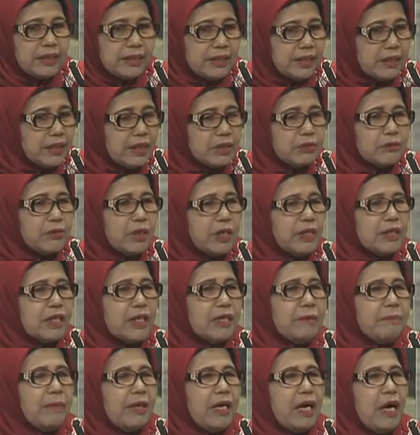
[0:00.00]
kita juga
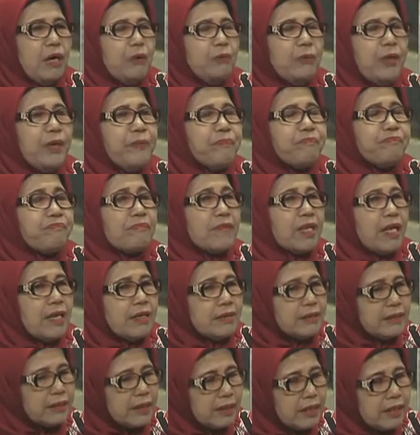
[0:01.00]
dari BKW
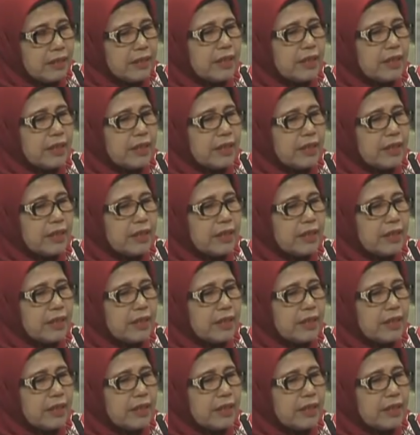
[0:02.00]
sering